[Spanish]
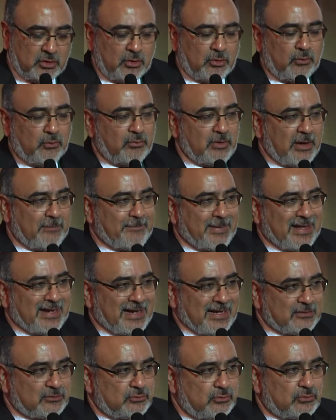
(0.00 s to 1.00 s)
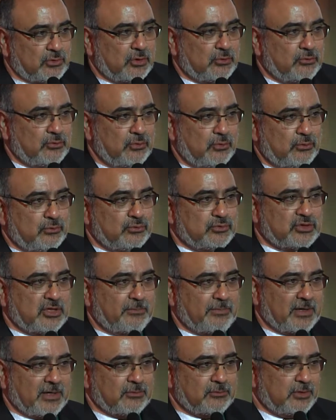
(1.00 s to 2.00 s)
un aparato que uno usa
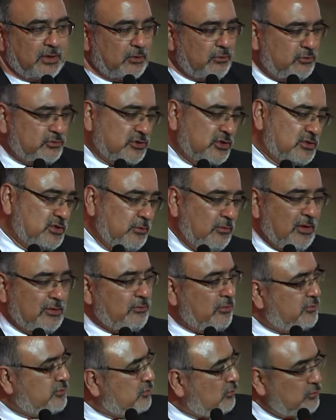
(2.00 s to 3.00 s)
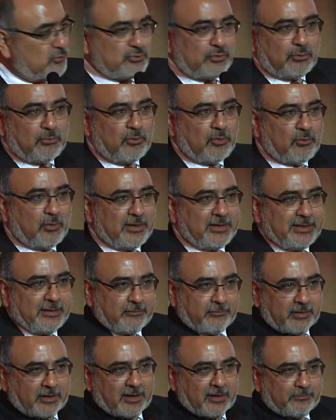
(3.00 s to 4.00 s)
para algunas cosas, igual yo a veces lo uso como
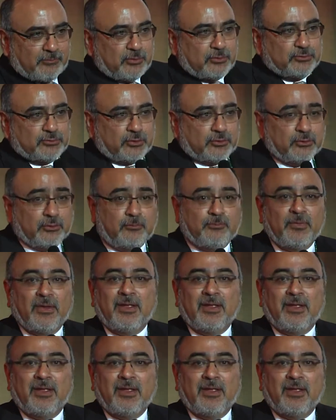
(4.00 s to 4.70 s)
cuaderno y a punto, ¿no?